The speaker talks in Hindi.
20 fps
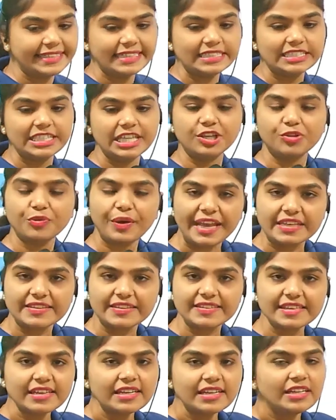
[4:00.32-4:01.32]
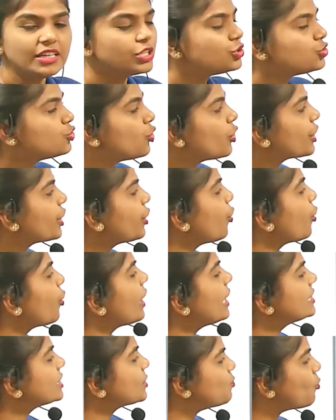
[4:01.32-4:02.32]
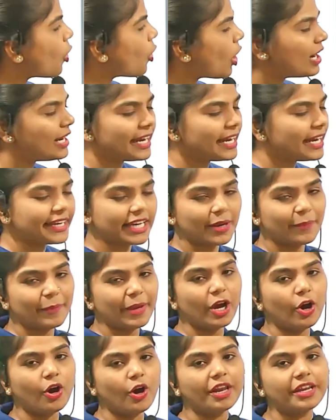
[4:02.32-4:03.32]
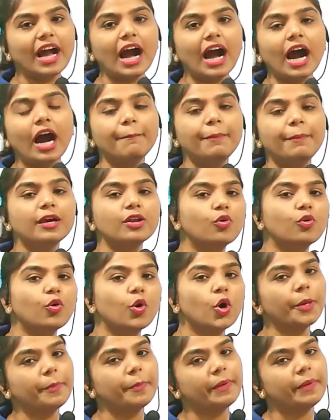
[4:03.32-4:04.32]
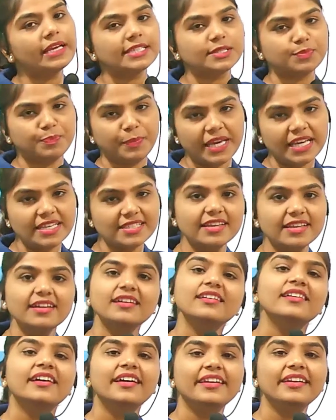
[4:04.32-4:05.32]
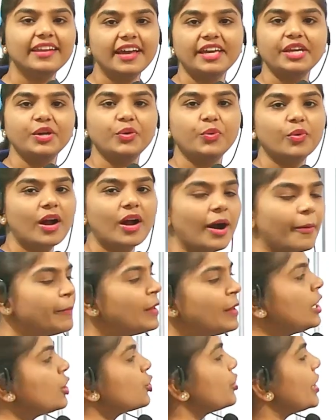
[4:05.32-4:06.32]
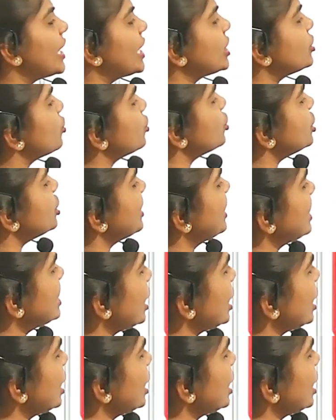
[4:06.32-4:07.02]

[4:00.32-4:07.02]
जीडीसी क्वीज जो कि होगा स्मॉल लेटर में और यहाँ पर कोई भी स्पेस नहीं होगा तो ये जो जी